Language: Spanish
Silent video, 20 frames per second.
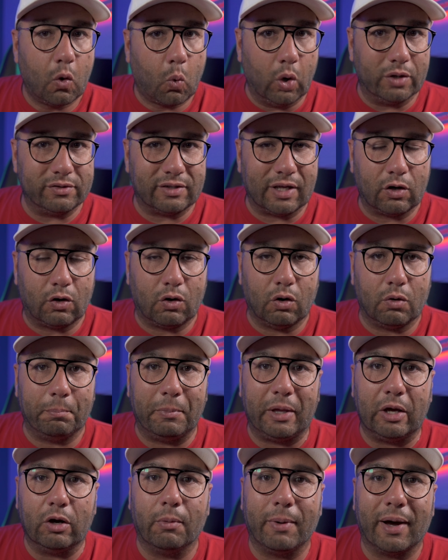Cuentan
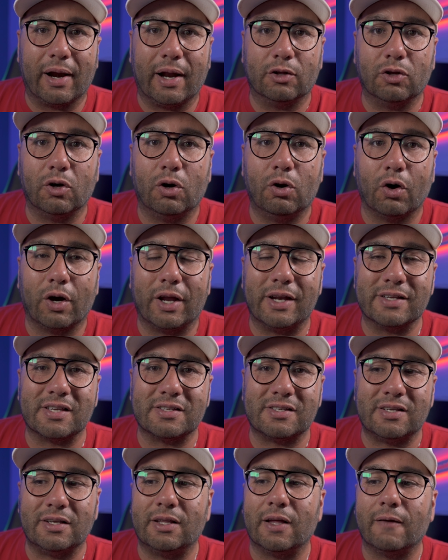conmigo para todo lo que
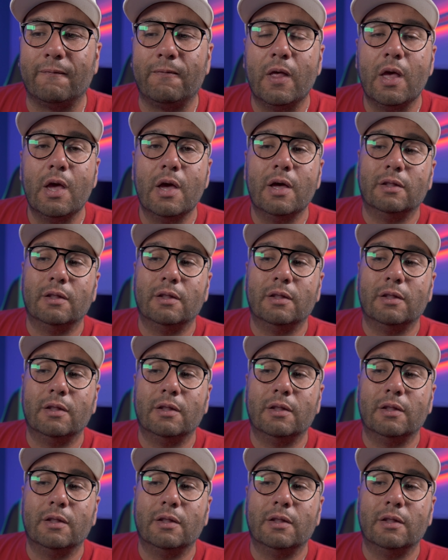necesiten.